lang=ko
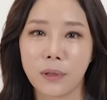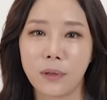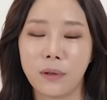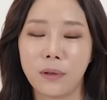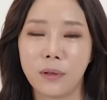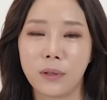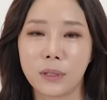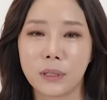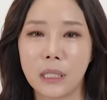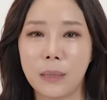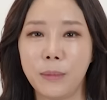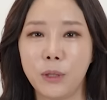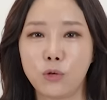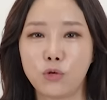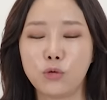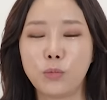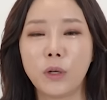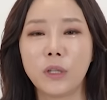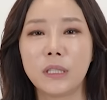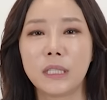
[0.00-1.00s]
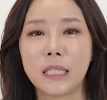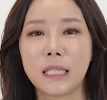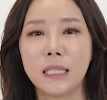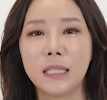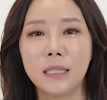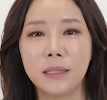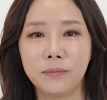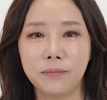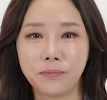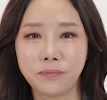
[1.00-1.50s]
어, 그 다음에 두
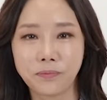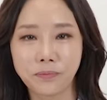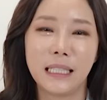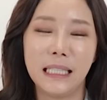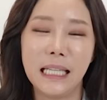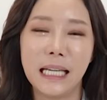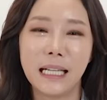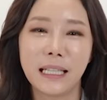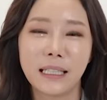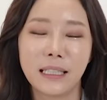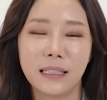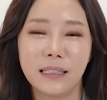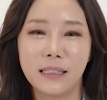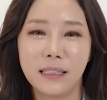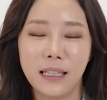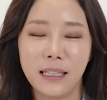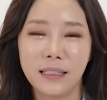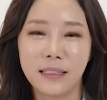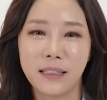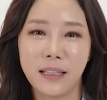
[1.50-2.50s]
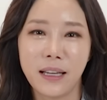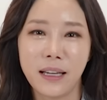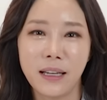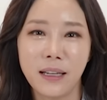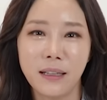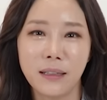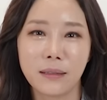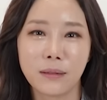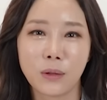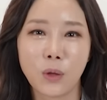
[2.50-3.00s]
번째는 이야기를 할
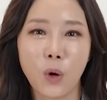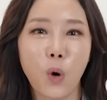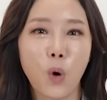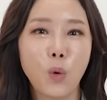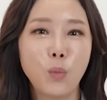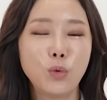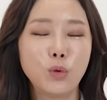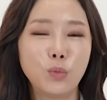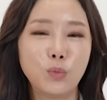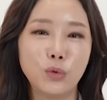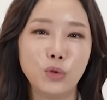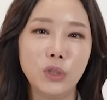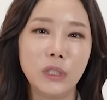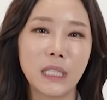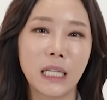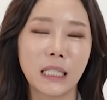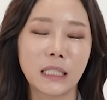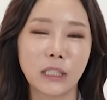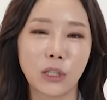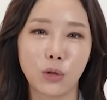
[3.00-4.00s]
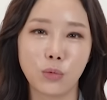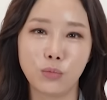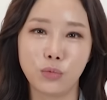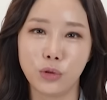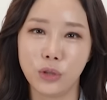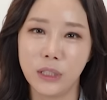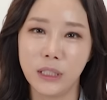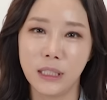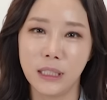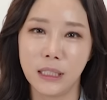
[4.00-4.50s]
때 너무 문장
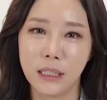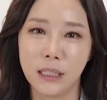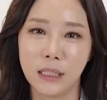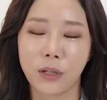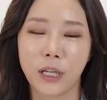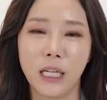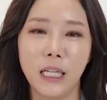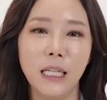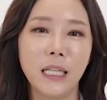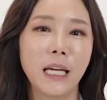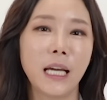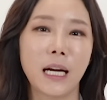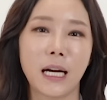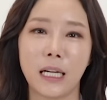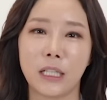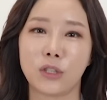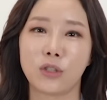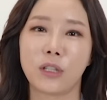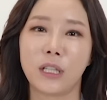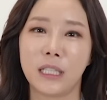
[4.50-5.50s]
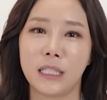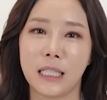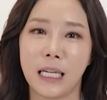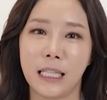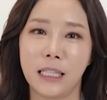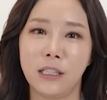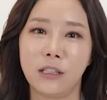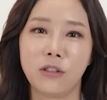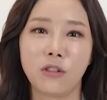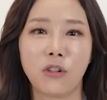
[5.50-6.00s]
성분을 길게 가져가지
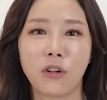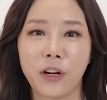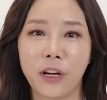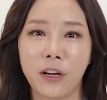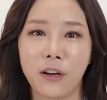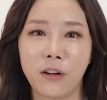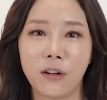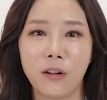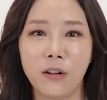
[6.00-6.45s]
않는 거예요.